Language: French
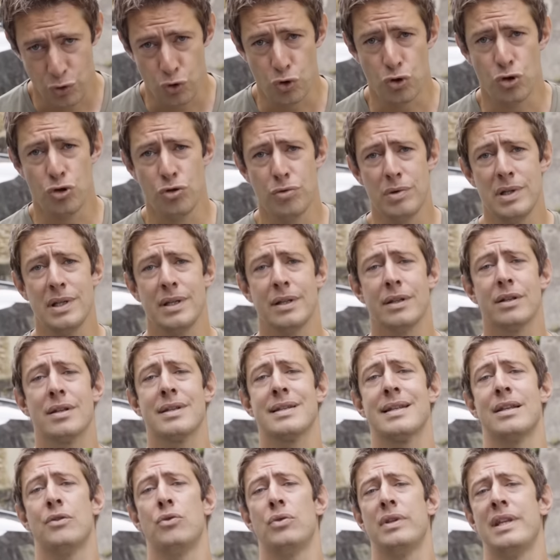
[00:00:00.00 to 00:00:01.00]
une nuit
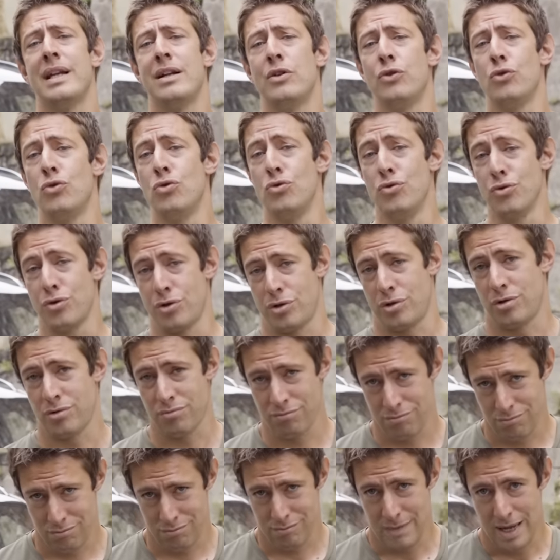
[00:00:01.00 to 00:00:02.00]
dans un hôtel de luxe.
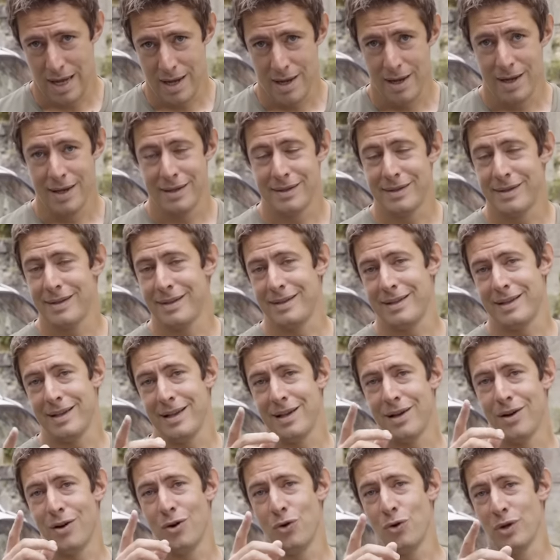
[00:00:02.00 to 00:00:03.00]
C'était
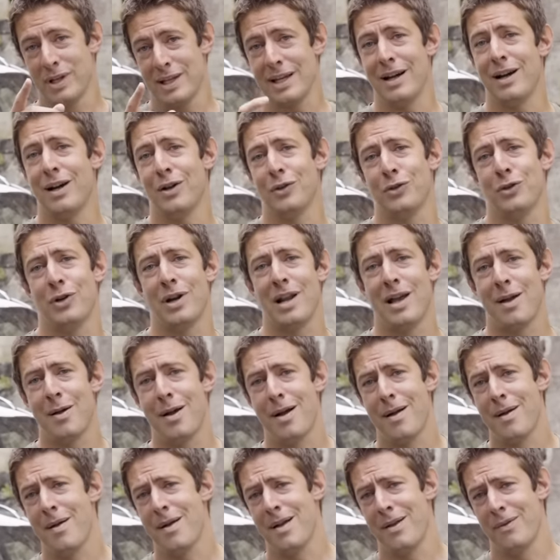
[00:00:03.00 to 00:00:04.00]
euh, le cas hein, dans
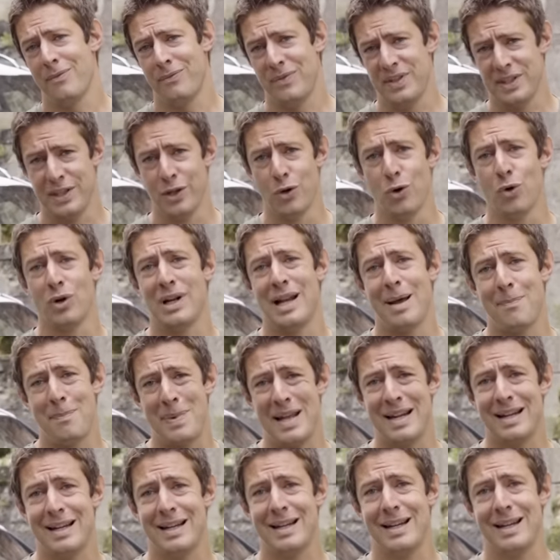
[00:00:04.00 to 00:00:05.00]
la vidéo de la
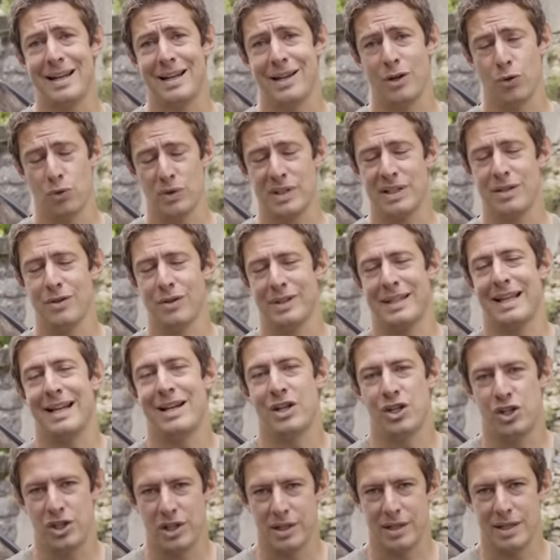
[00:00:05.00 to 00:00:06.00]
Bentley
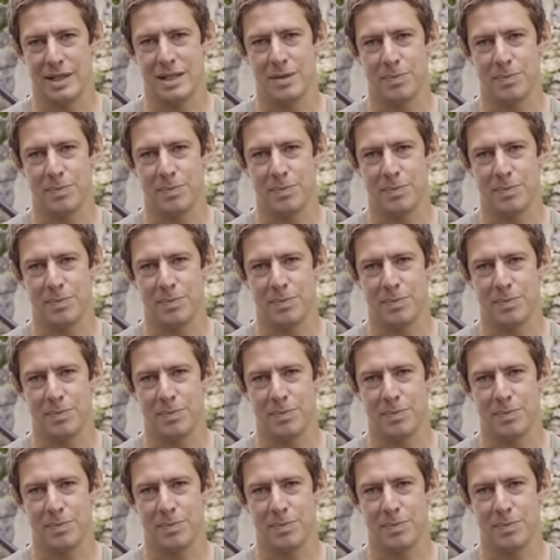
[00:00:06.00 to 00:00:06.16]
Continental GT